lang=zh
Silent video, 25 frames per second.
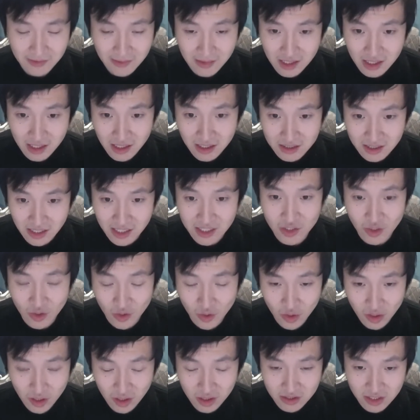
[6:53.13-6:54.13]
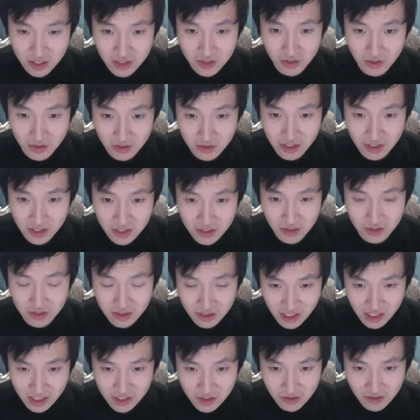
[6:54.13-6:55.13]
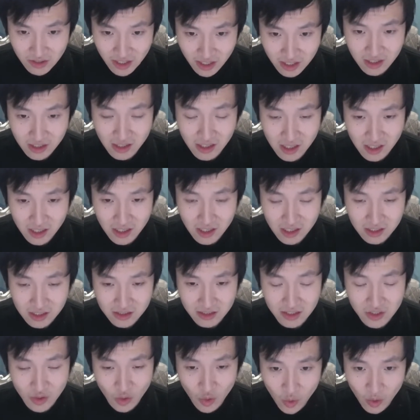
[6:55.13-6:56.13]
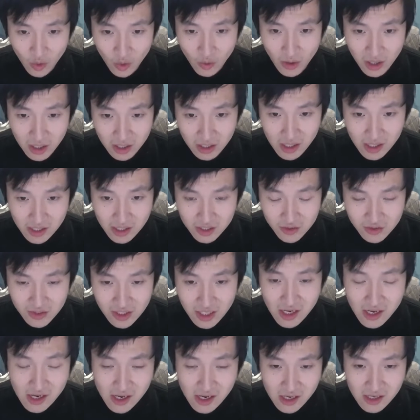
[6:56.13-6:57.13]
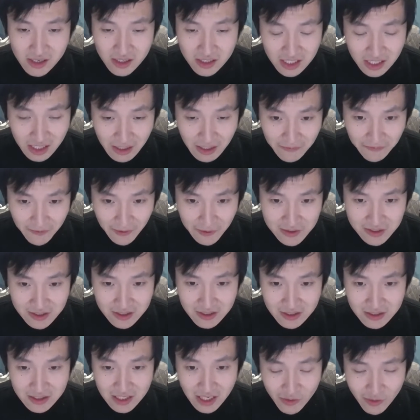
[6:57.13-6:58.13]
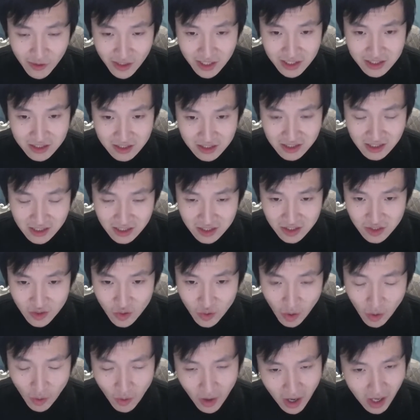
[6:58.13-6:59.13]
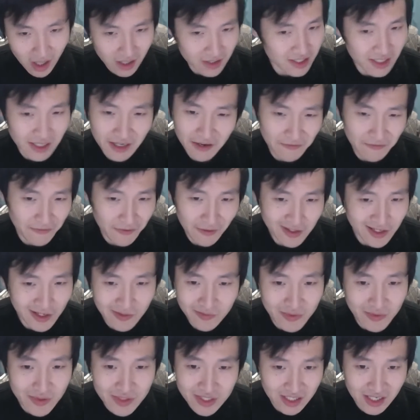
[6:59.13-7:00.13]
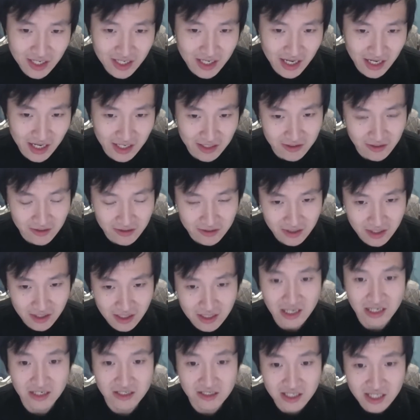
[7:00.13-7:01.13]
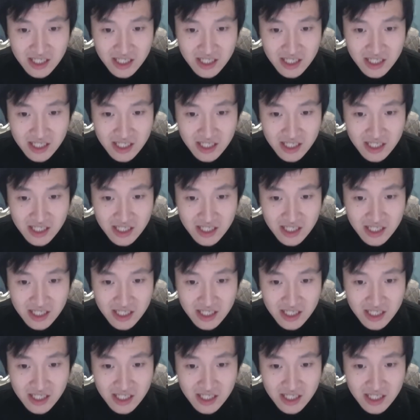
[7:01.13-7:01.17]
那种那种那种那种那种人，那种国王就是。一个疯子认为自己是国王，这个疯的不是很严重，但是一个